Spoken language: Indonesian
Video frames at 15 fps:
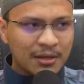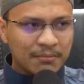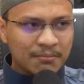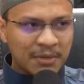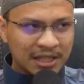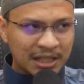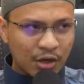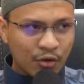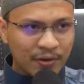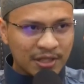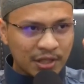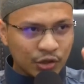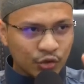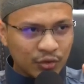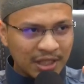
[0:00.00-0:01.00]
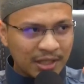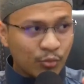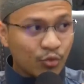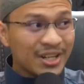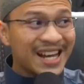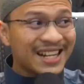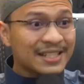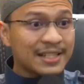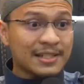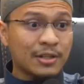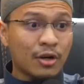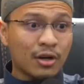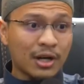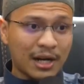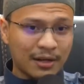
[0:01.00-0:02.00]
Mengetahui suatu ilmu dari
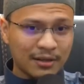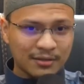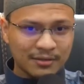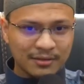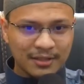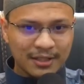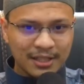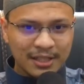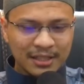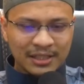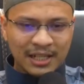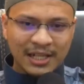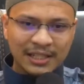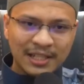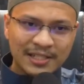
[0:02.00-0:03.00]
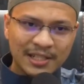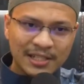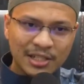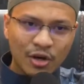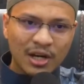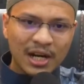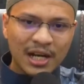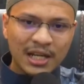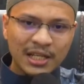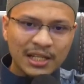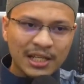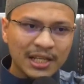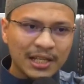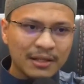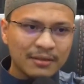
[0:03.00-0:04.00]
seseorang. Ternyata seseorang
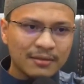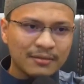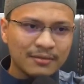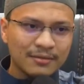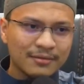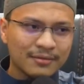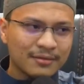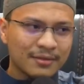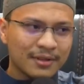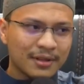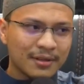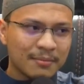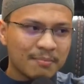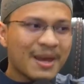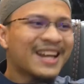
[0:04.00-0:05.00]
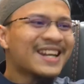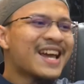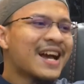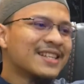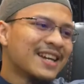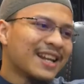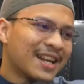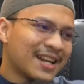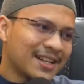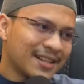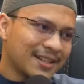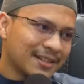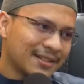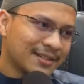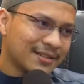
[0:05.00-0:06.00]
ini beda
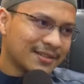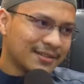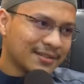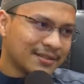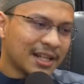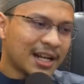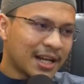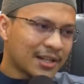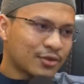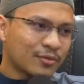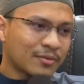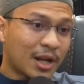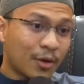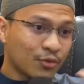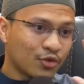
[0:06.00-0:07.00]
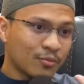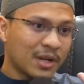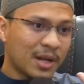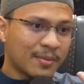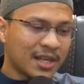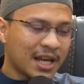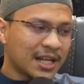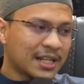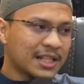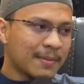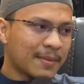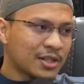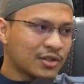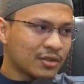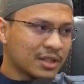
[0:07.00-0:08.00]
jalannya. Dia langsung naudzubillah min
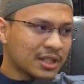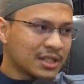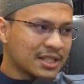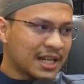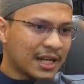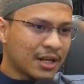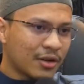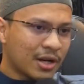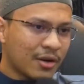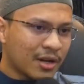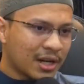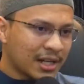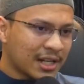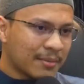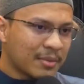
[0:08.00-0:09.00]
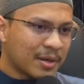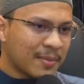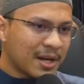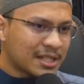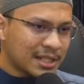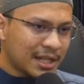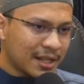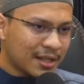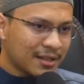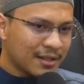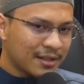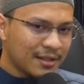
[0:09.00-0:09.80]
dia masuk ke jalan orang-orang yang bermaksiat.